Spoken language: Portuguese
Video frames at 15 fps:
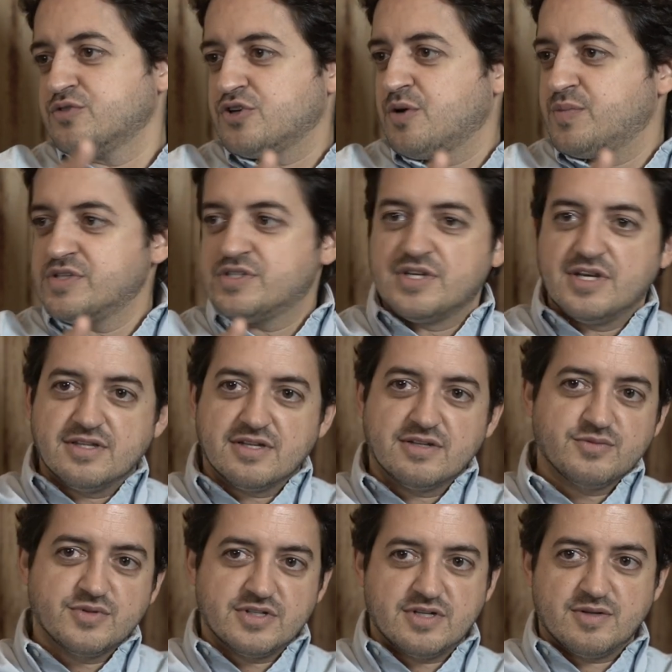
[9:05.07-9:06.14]
um shopping center
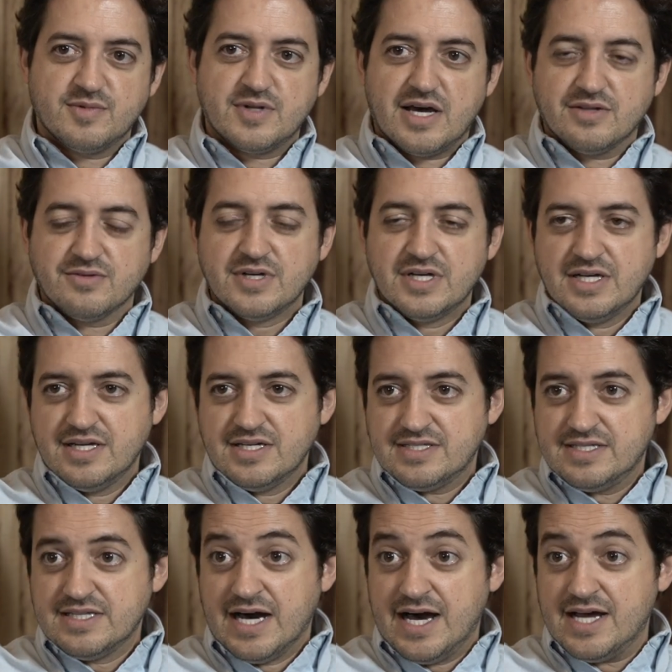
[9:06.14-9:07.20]
numa determinada
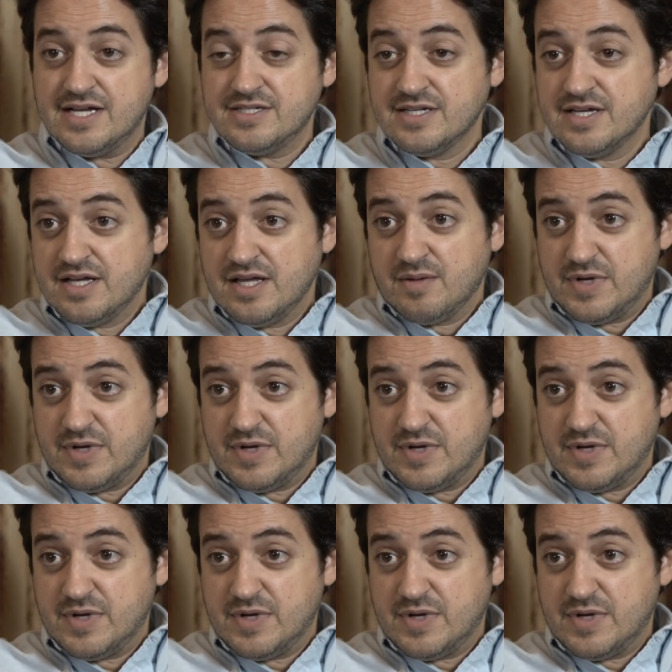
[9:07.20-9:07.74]
cidade,